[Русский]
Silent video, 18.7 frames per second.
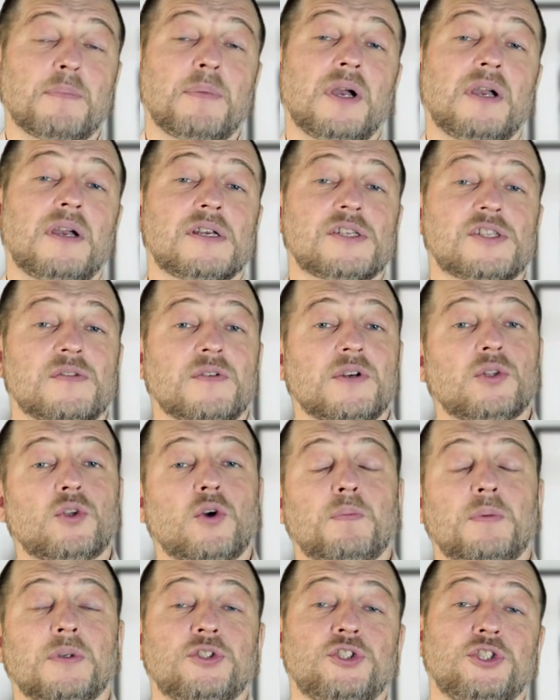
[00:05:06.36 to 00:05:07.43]
показывает
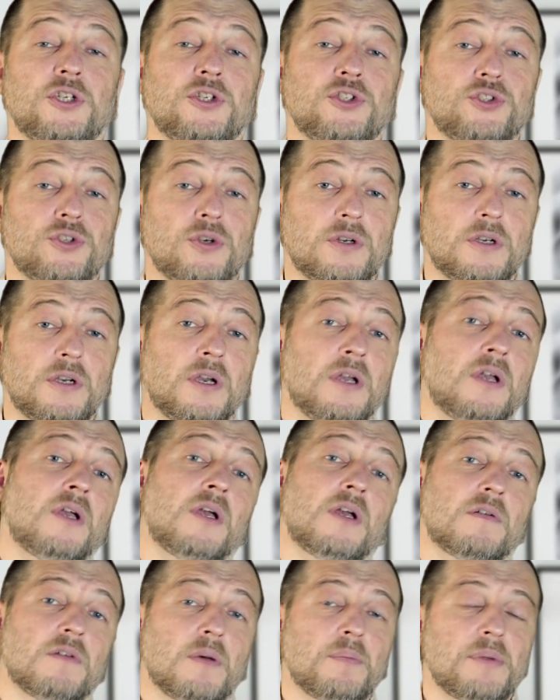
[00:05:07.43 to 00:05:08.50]
опыт Change.org,
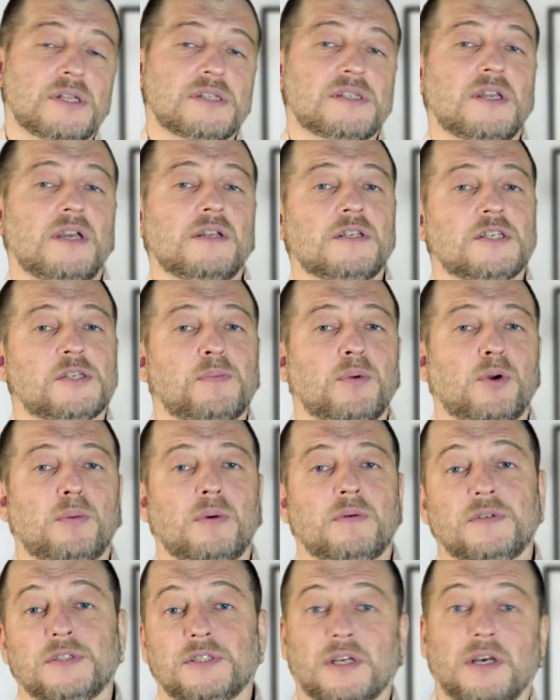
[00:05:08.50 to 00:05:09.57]
вам предстоит
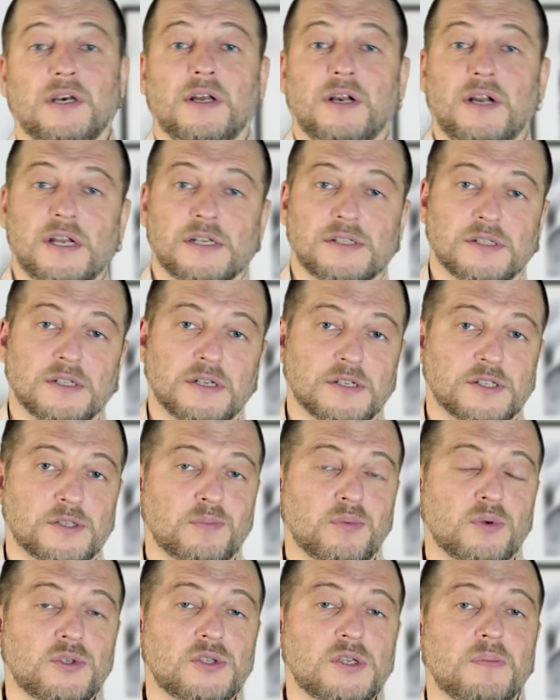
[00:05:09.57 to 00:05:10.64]
испробовать разные
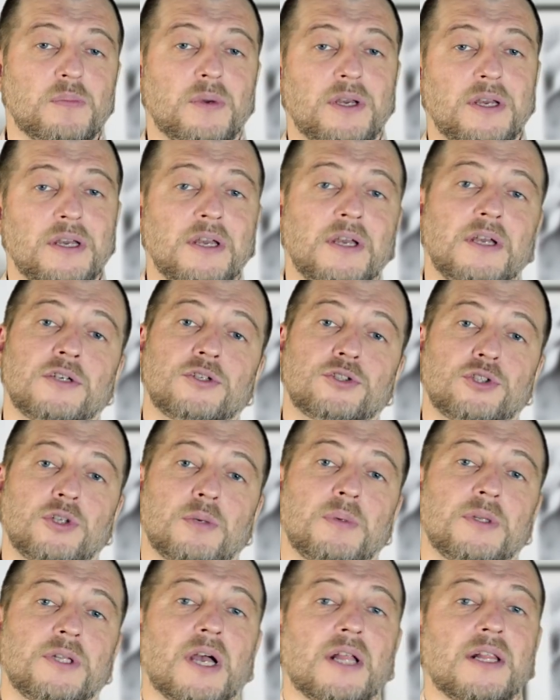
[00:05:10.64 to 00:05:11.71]
способы,
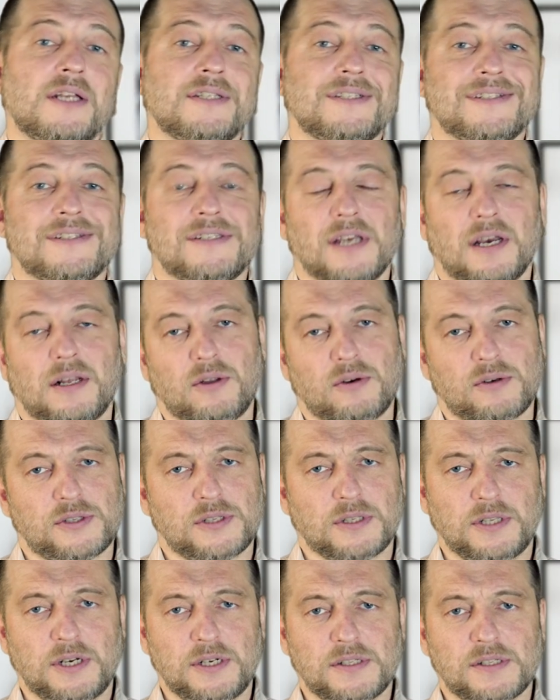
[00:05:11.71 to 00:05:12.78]
чтобы наладить диалог с
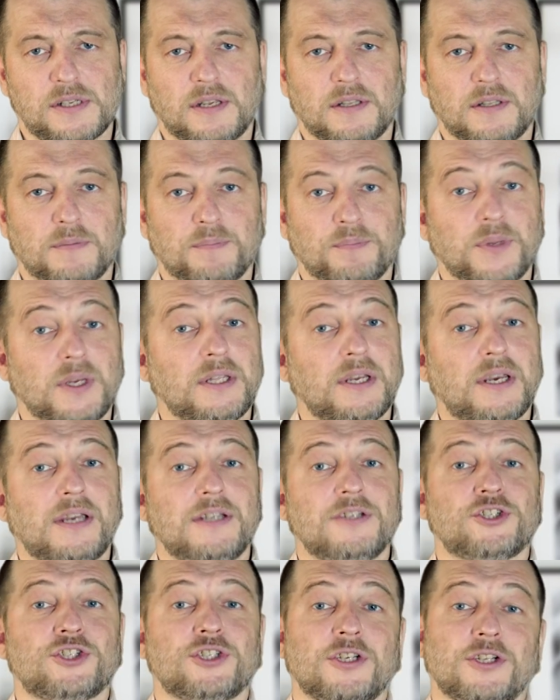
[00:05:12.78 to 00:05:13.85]
адресатом. Это,
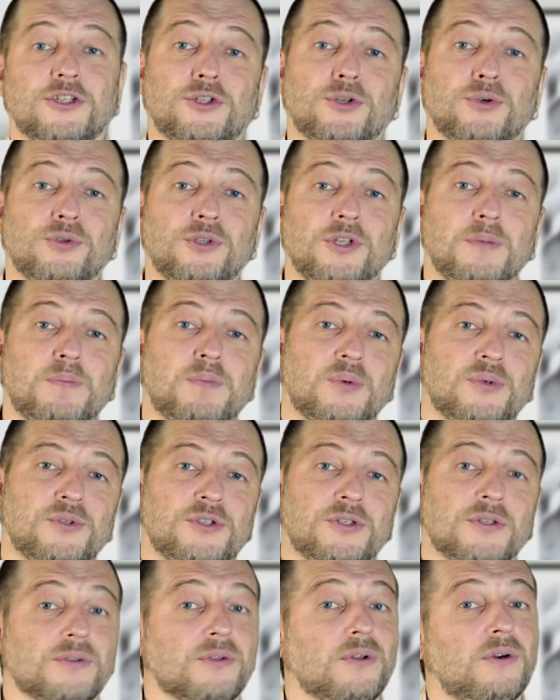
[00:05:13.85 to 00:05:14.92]
конечно, трудный путь,
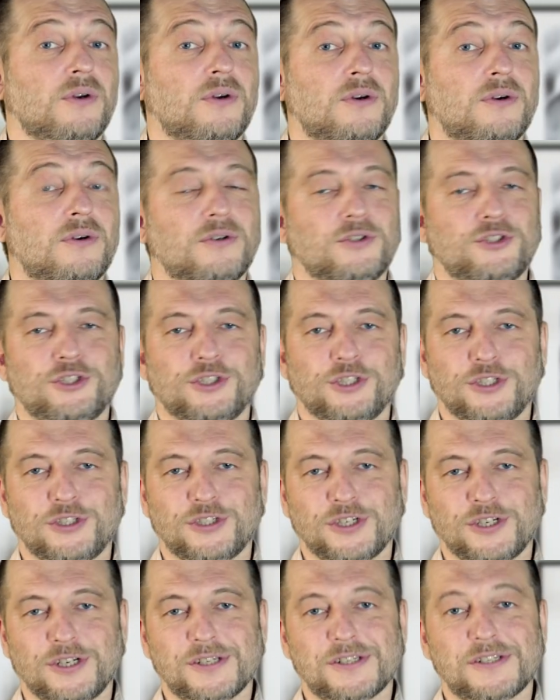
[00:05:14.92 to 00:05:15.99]
но очень
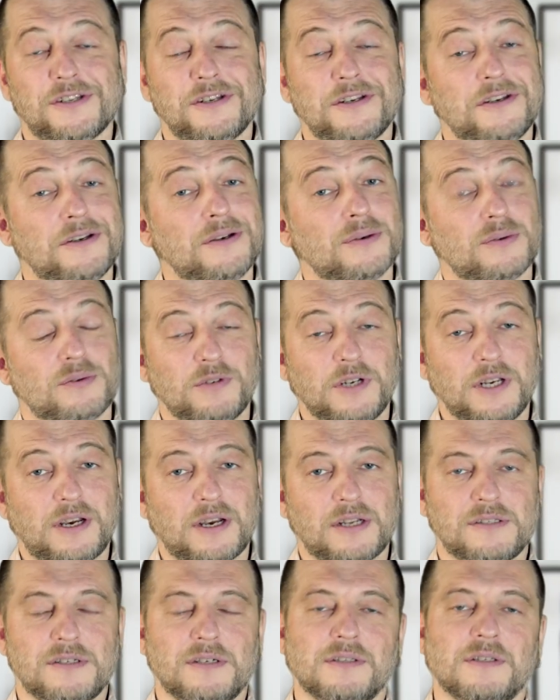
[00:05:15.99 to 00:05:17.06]
интересный и
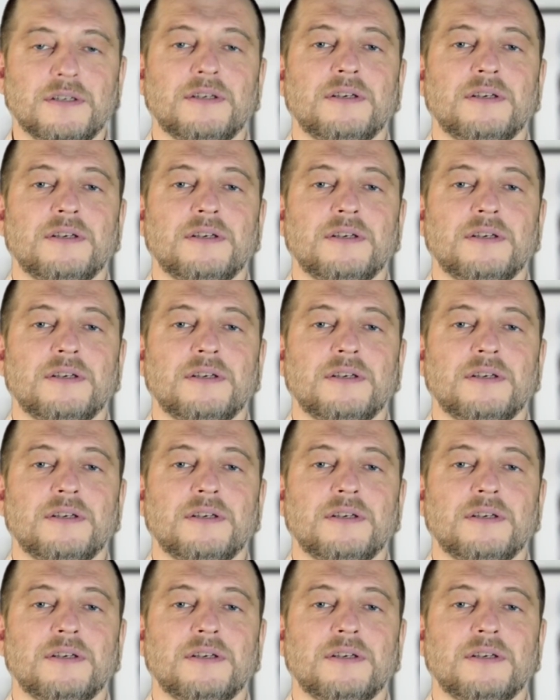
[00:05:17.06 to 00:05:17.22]
увлекательный.